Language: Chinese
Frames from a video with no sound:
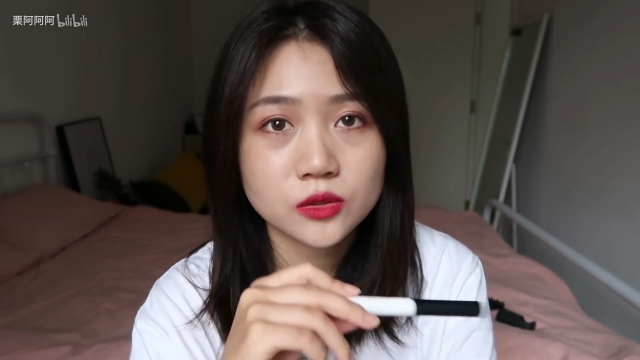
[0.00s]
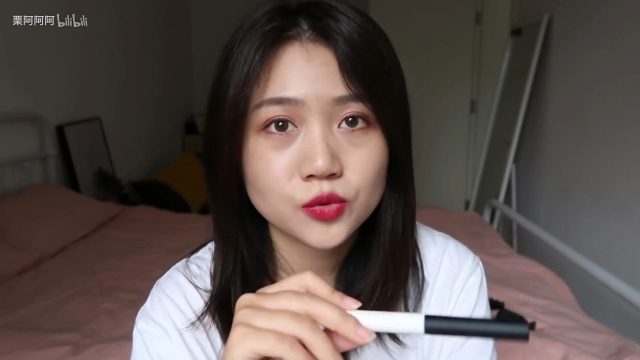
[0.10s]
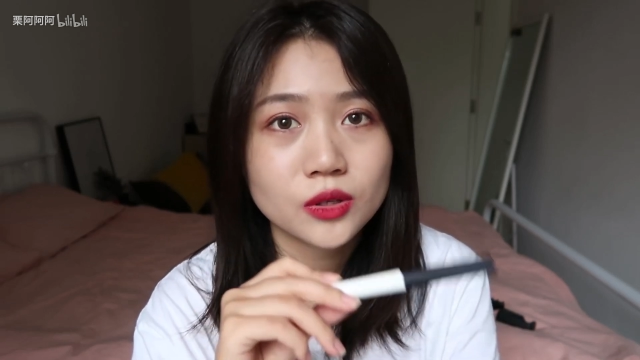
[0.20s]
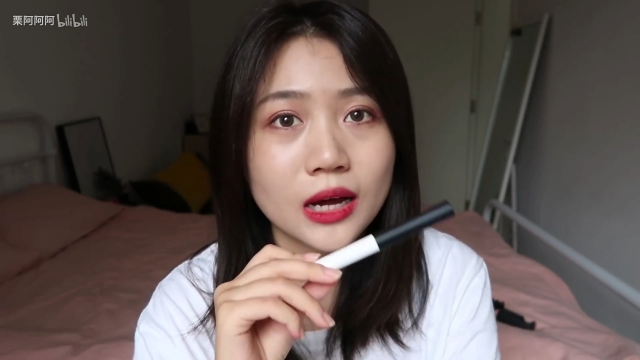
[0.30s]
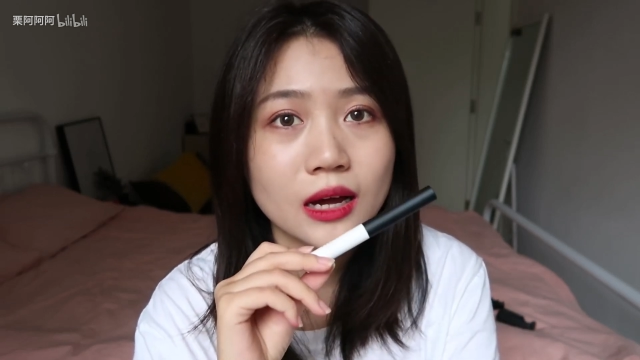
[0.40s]
我只
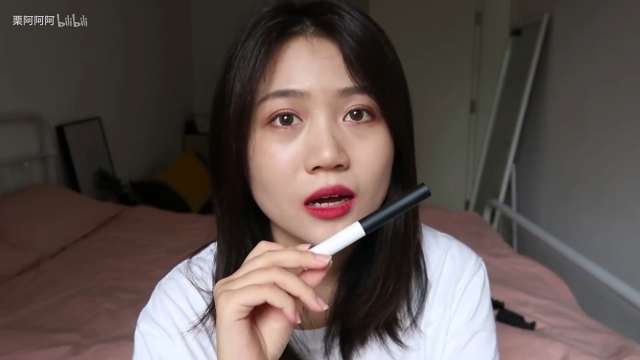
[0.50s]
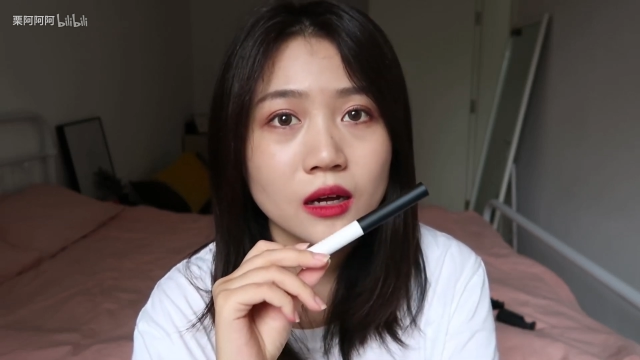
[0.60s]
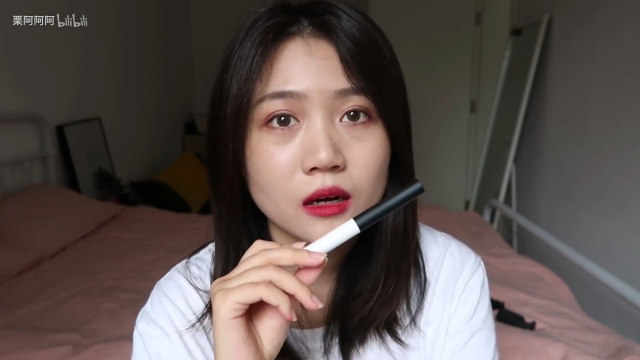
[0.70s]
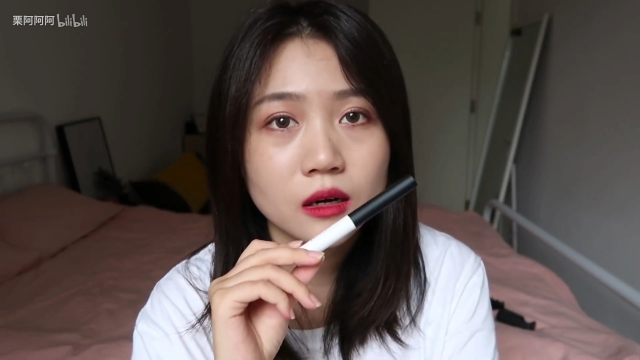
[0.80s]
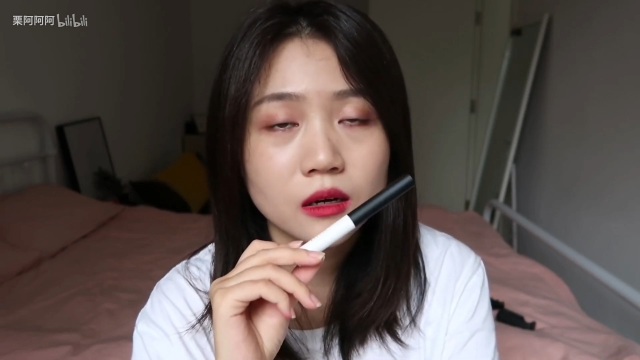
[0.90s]
是觉得
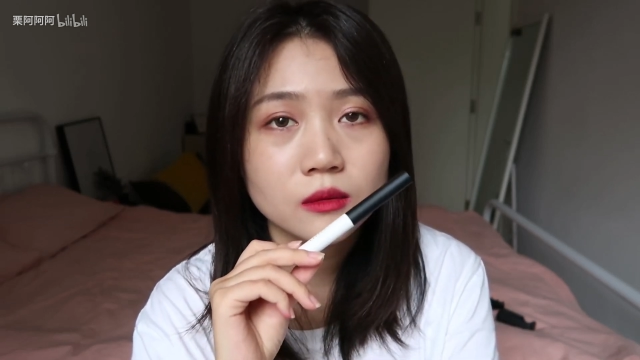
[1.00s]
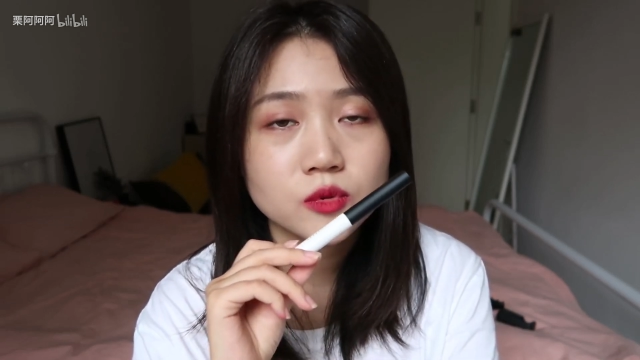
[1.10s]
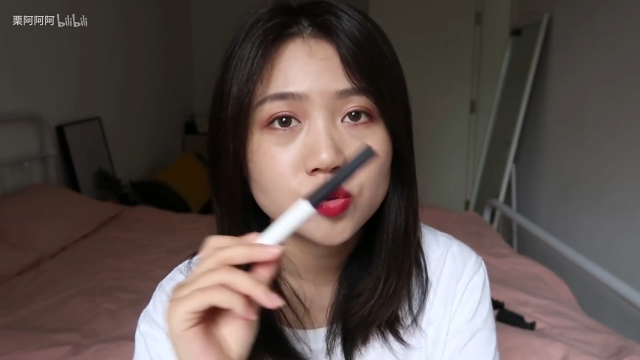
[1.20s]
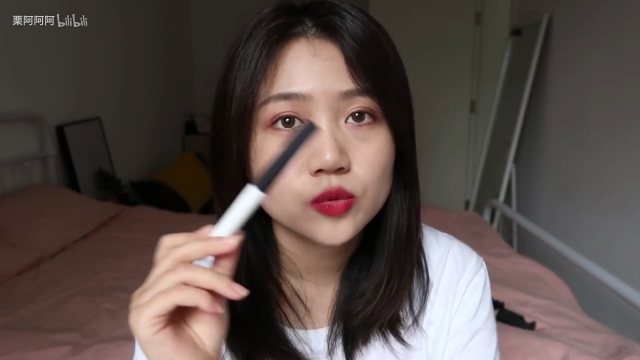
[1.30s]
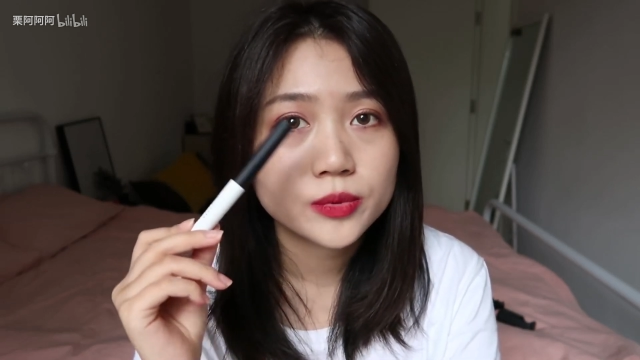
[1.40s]
它
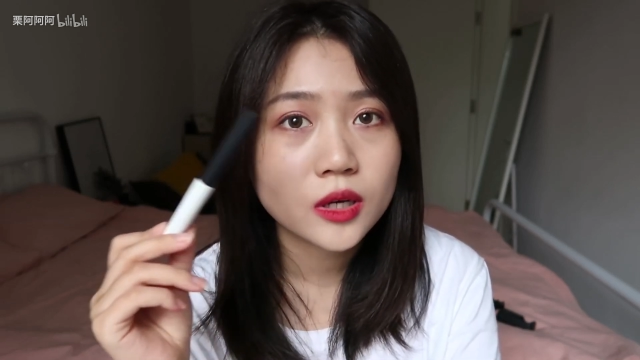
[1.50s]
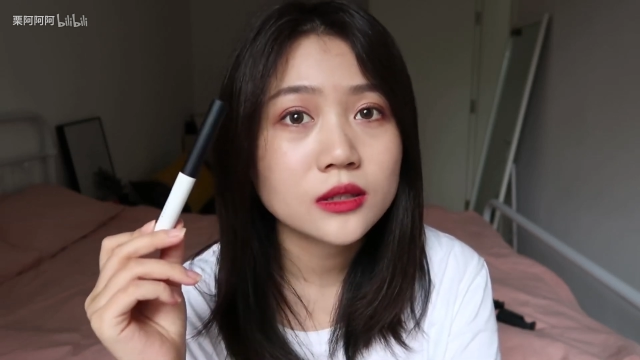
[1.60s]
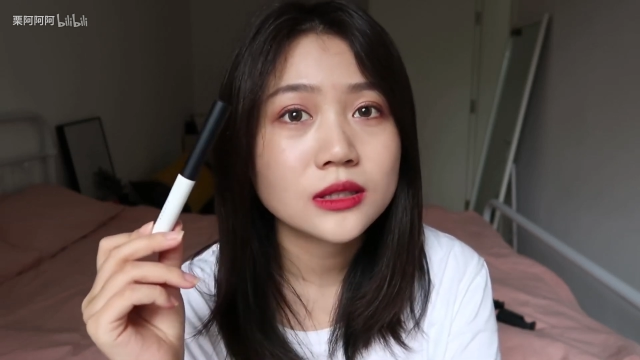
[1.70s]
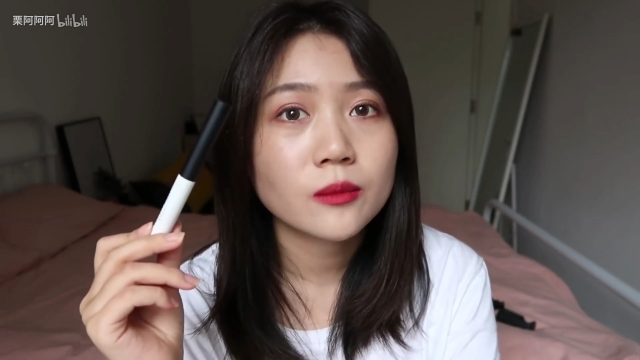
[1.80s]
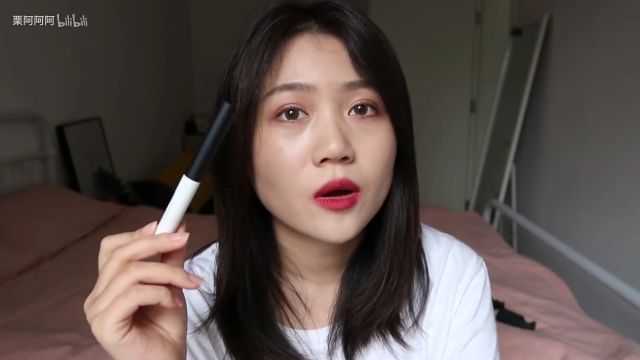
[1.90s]
呃涂不
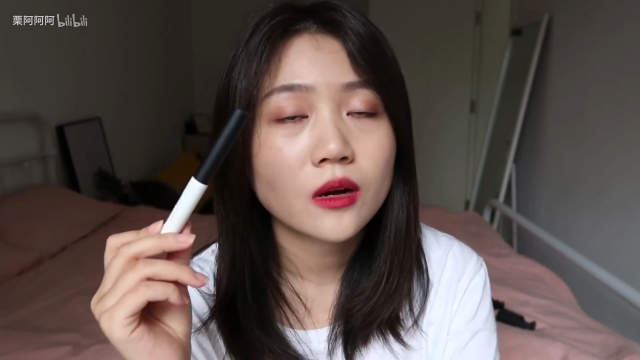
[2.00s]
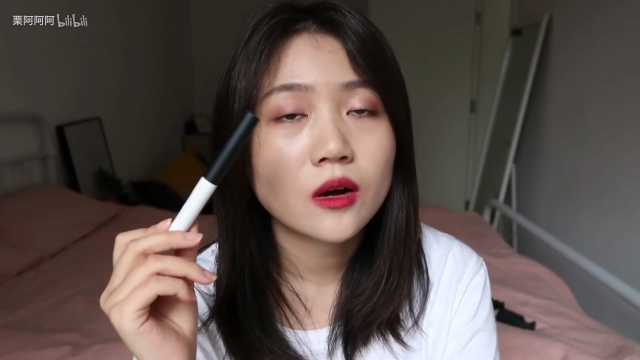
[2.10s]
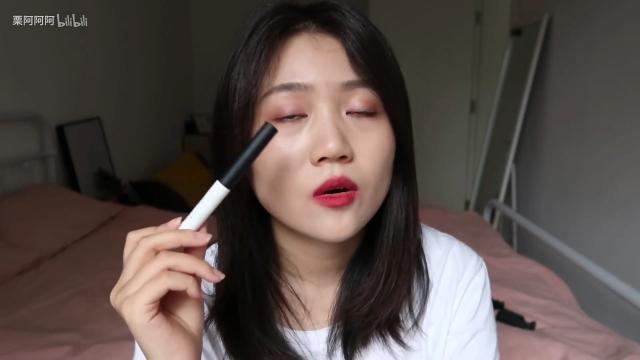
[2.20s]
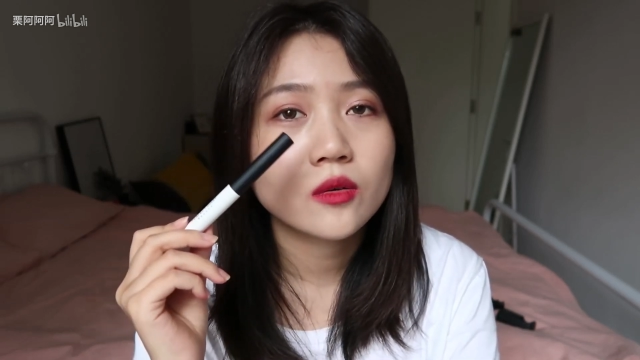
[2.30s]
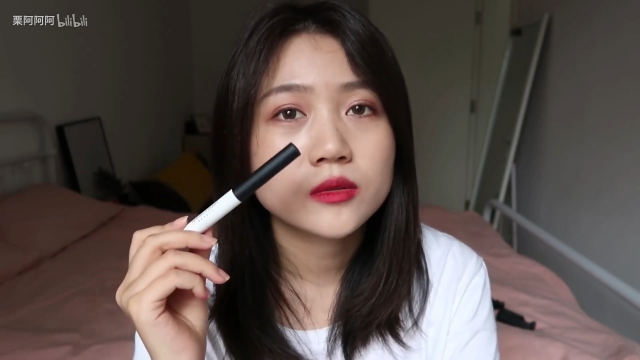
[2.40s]
翘睫毛，
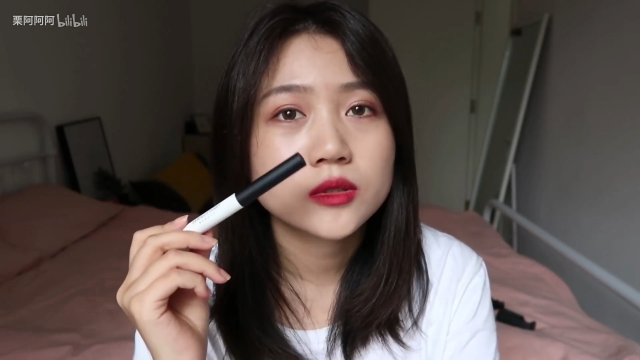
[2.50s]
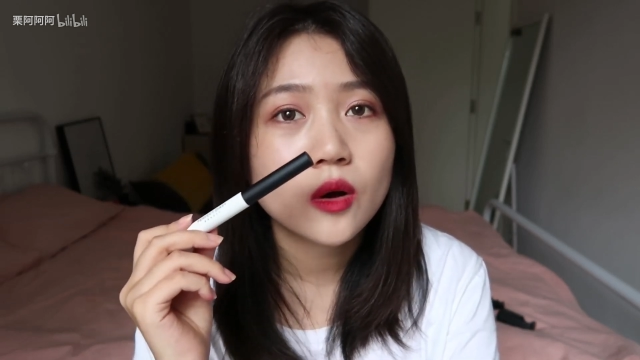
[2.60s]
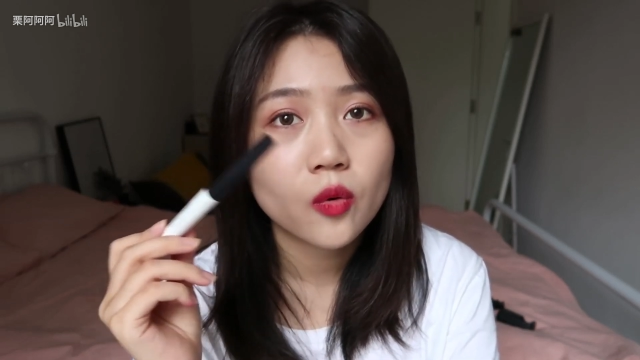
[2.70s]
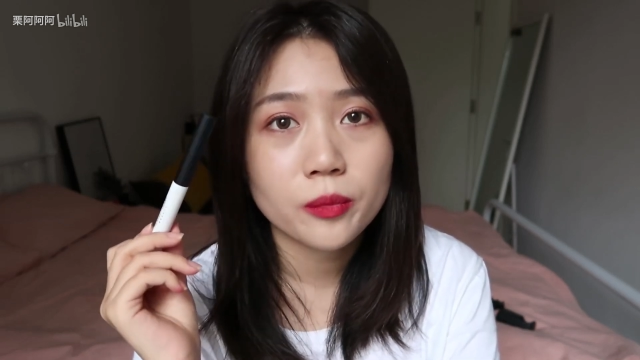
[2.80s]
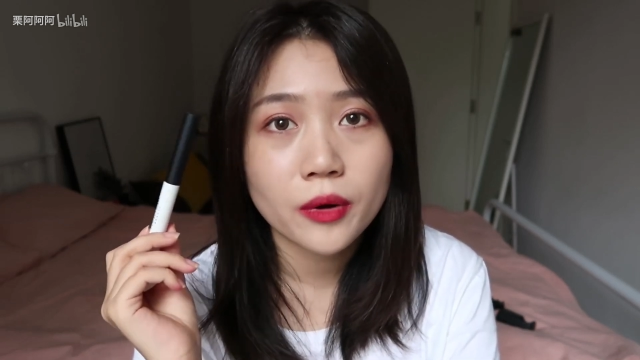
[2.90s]
然后
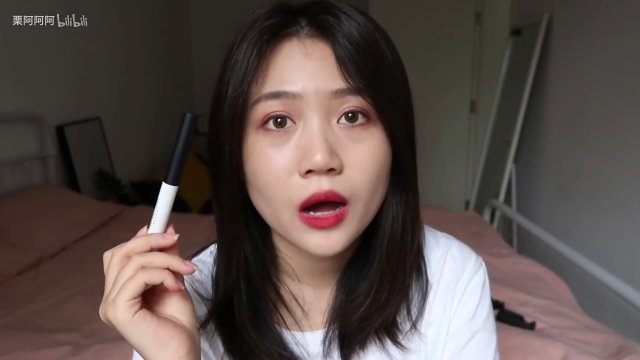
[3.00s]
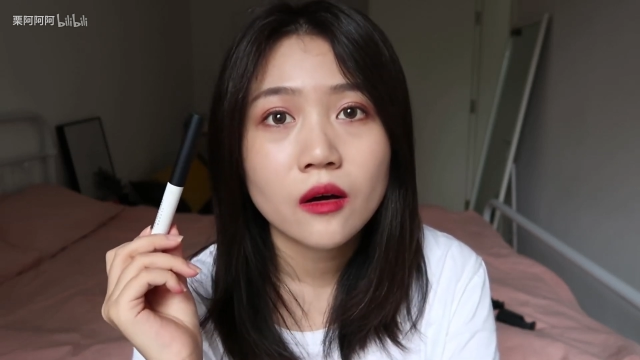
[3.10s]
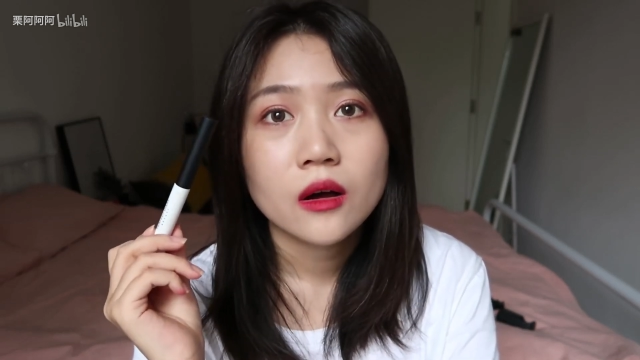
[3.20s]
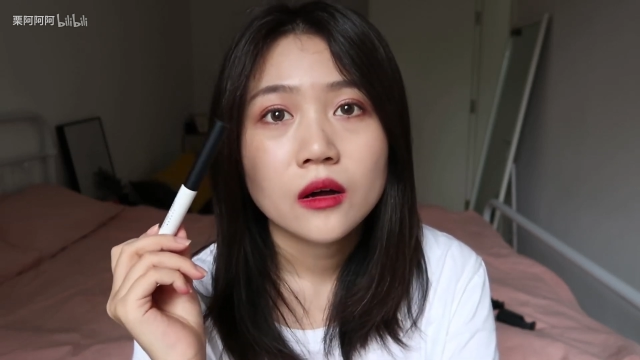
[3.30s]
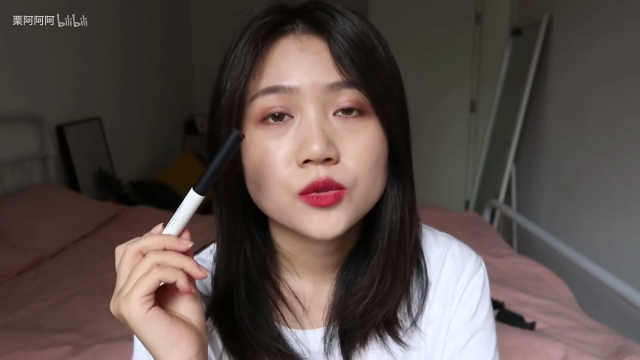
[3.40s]
效果不
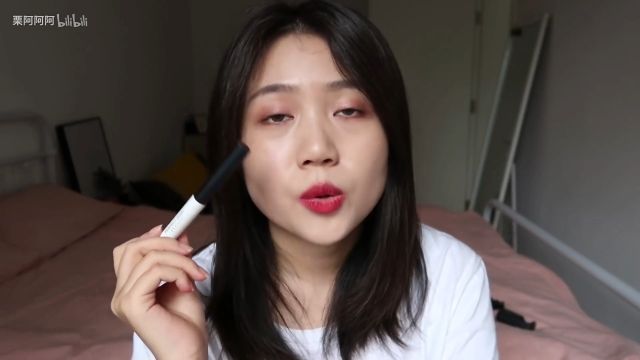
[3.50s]
好。